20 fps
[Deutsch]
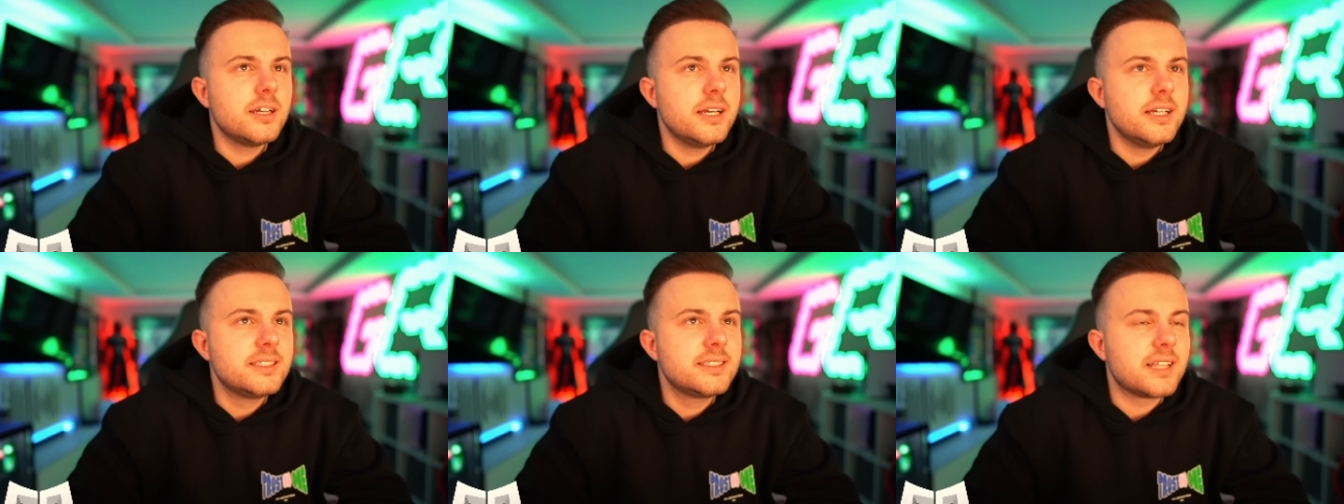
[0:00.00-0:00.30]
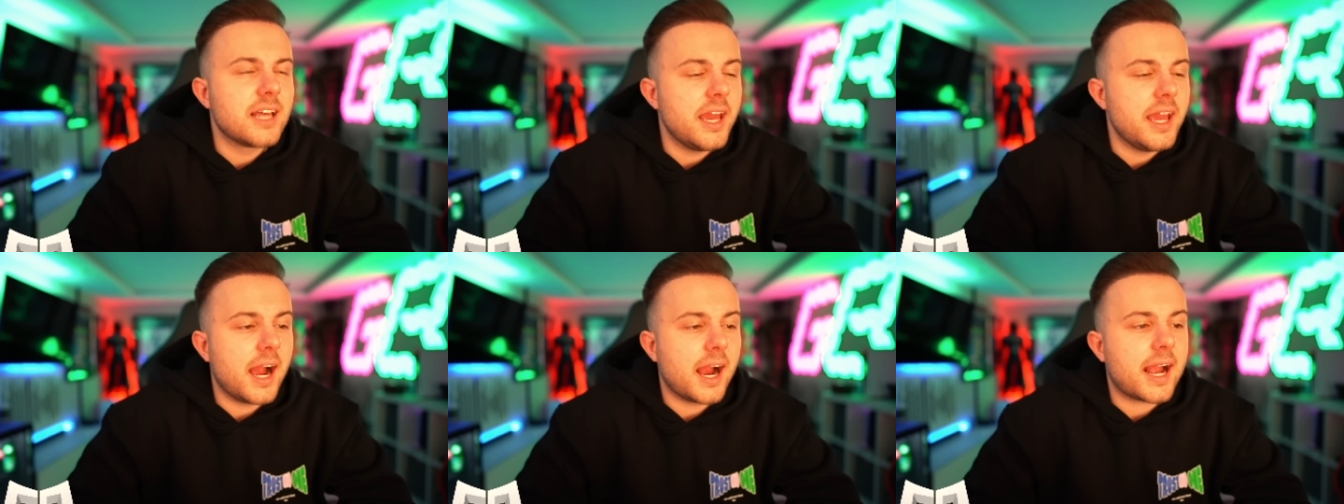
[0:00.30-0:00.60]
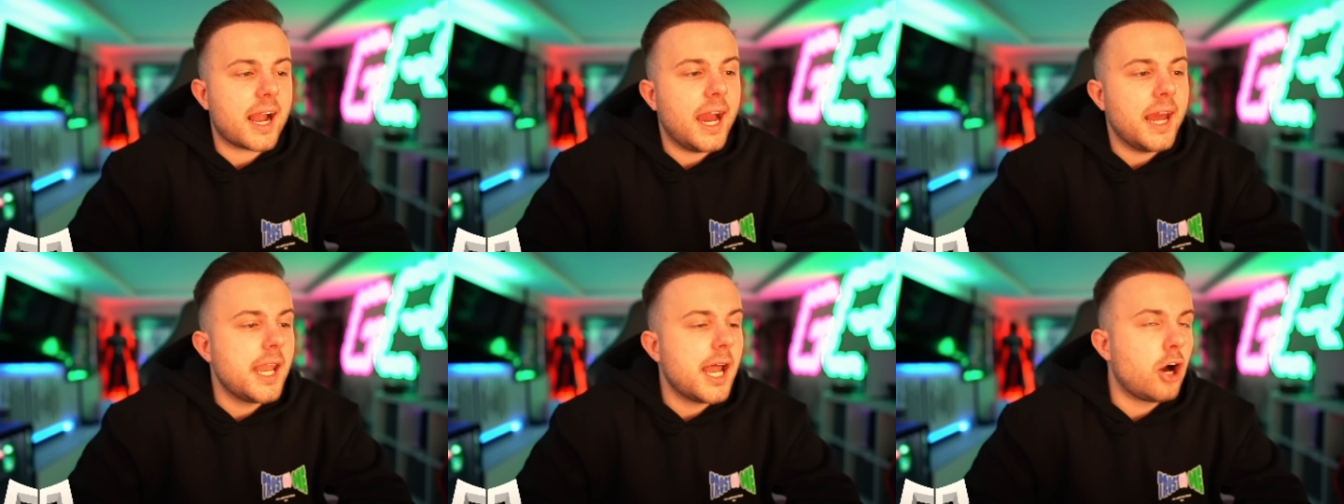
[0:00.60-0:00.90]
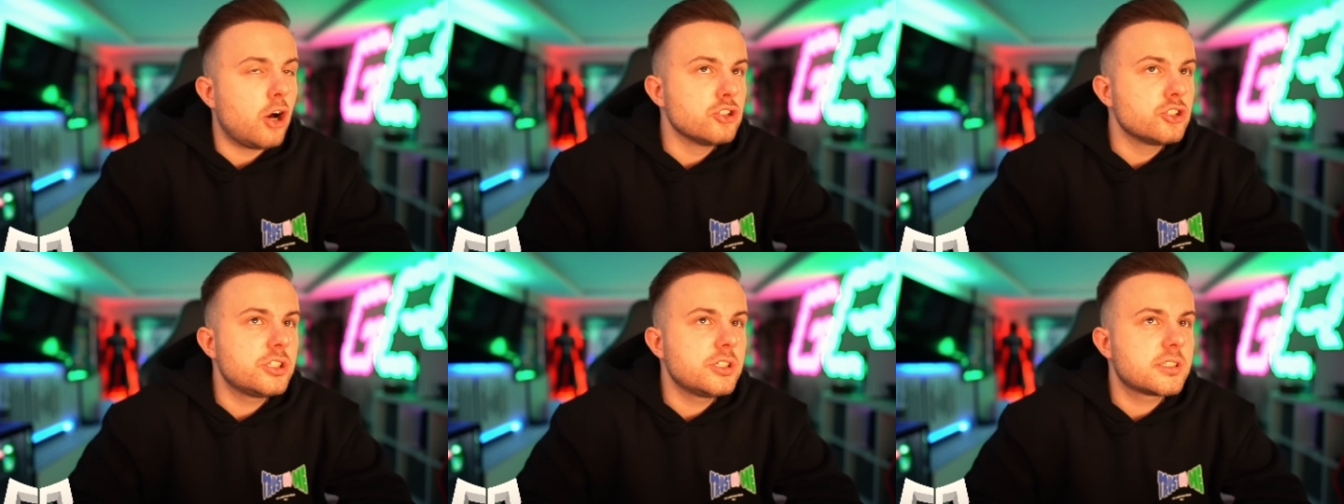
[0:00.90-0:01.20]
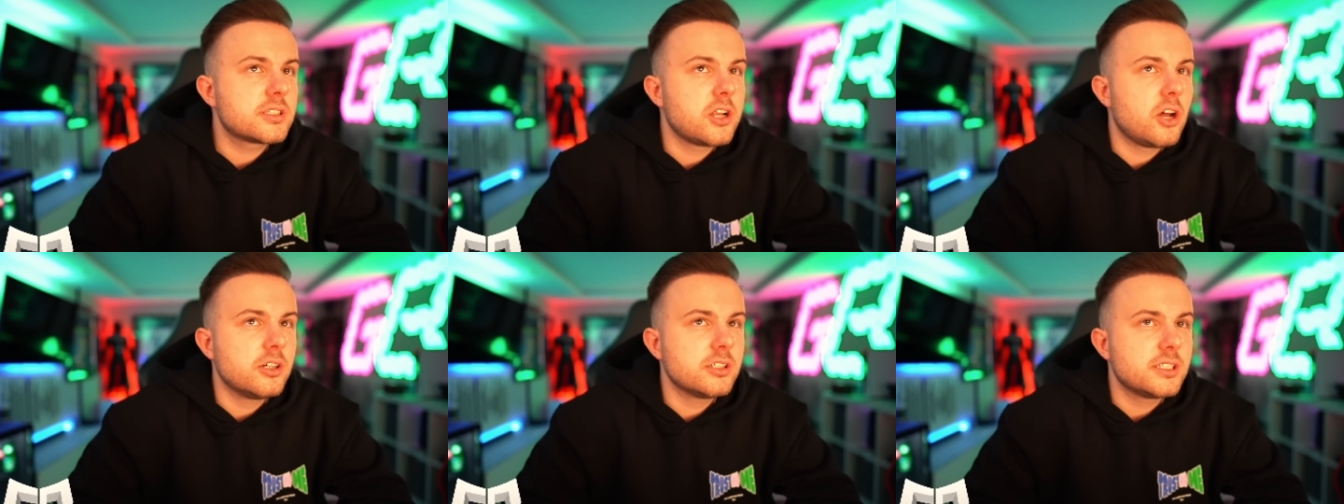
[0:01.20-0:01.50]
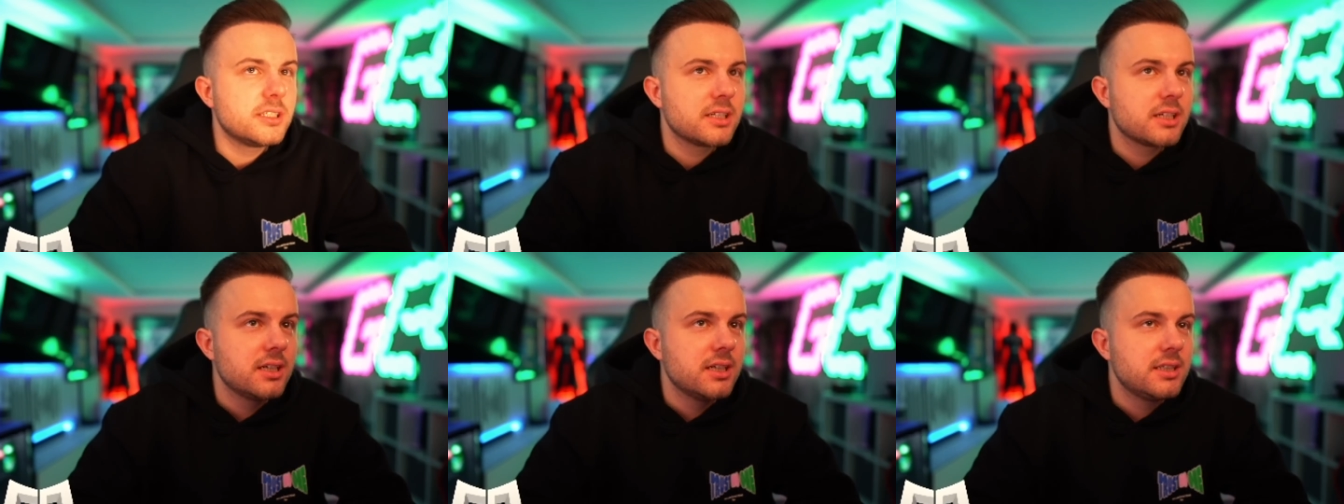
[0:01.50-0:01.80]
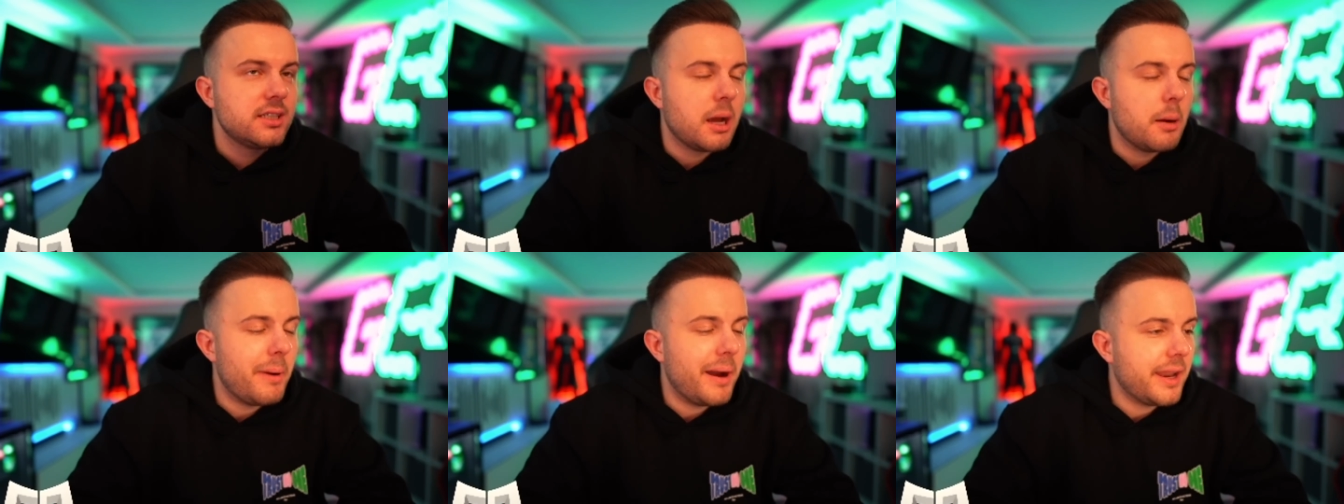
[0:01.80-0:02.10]
ist da ja keine Ausstiegsklausel
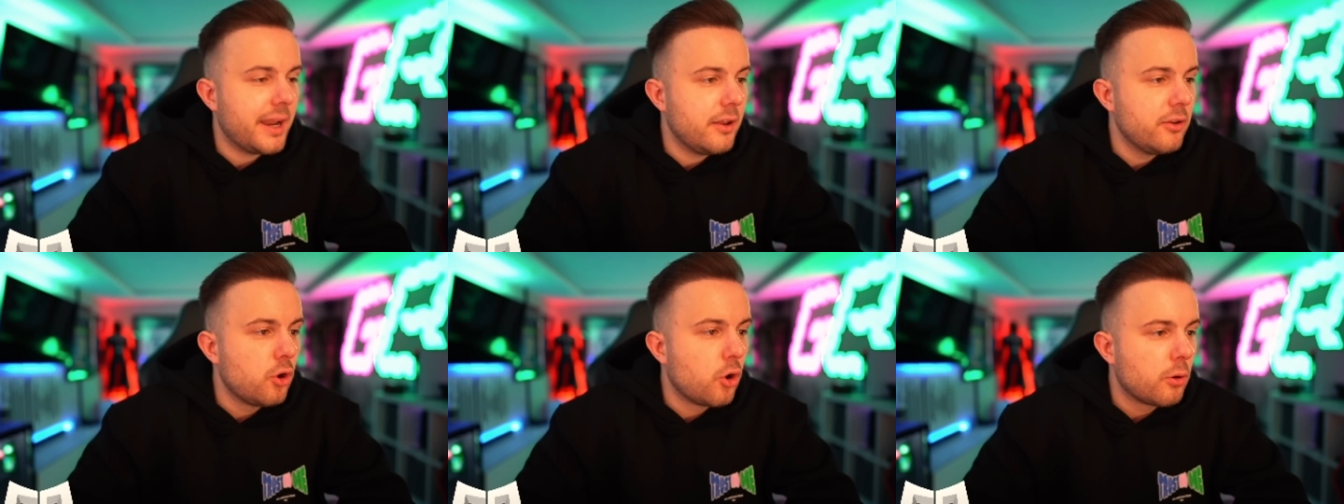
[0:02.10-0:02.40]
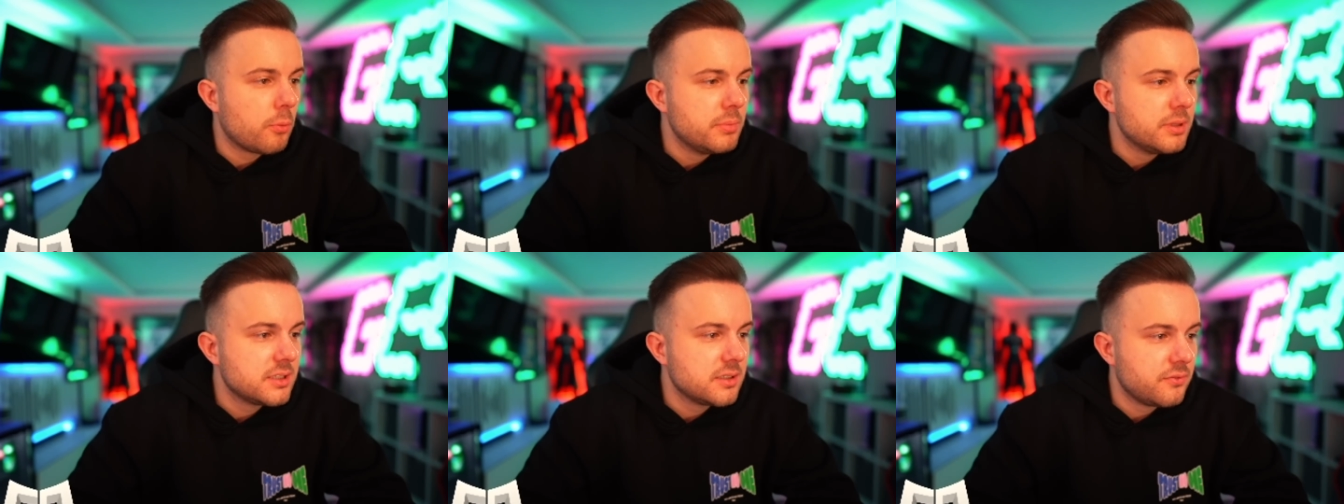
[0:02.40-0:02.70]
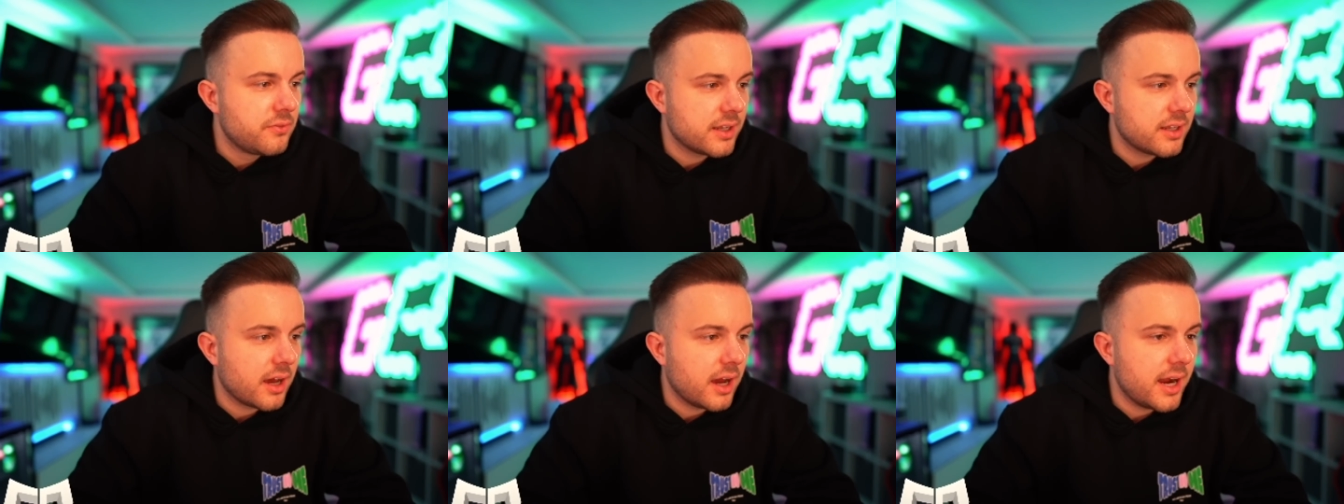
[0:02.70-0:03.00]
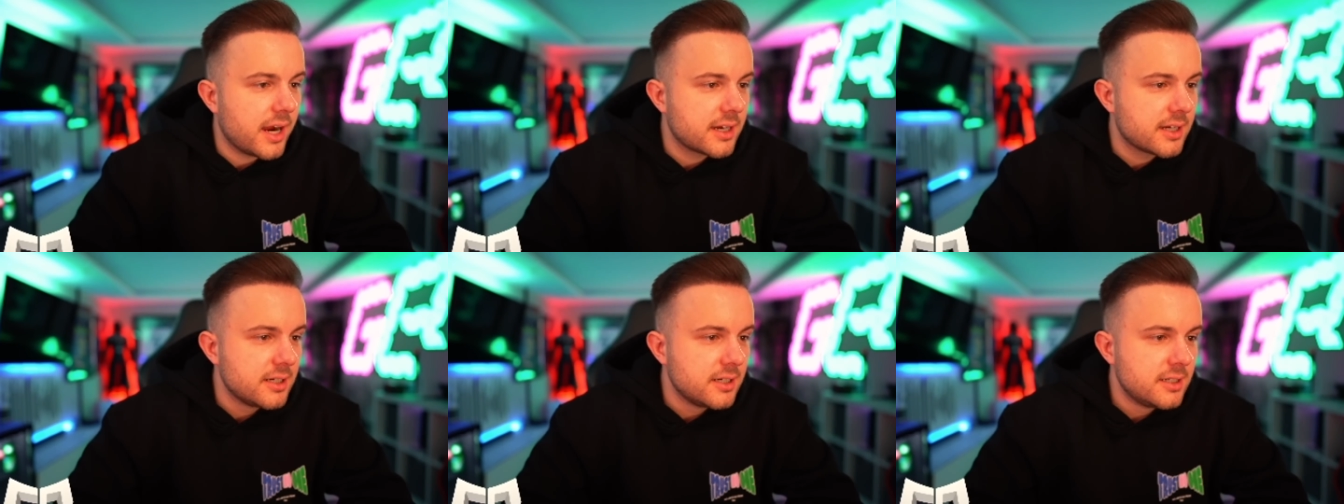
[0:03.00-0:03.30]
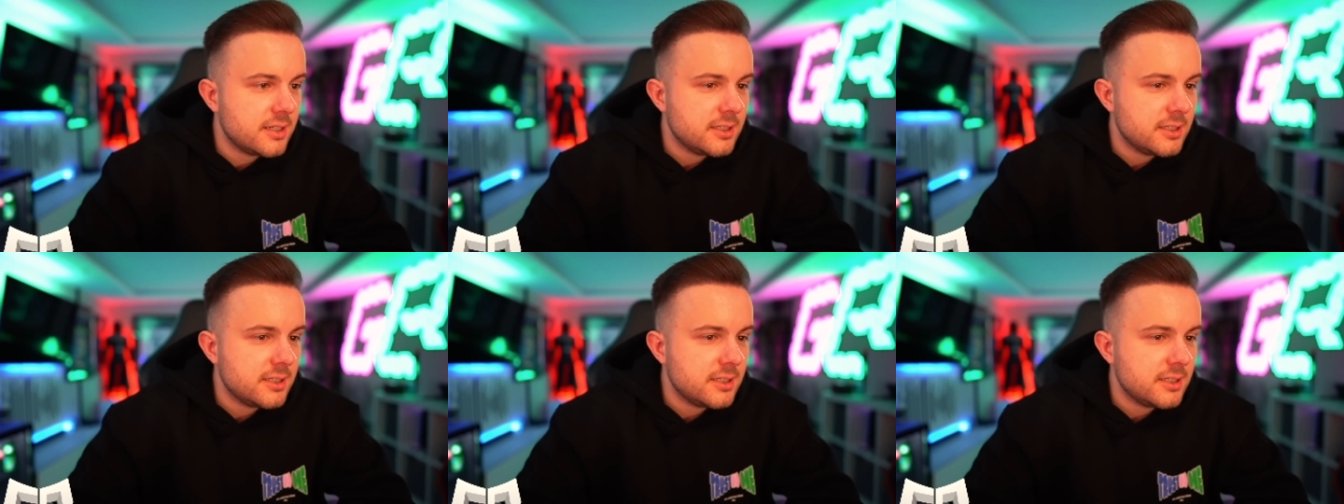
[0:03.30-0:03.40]
drin. Der Mann hat noch ein bisschen Vertrag.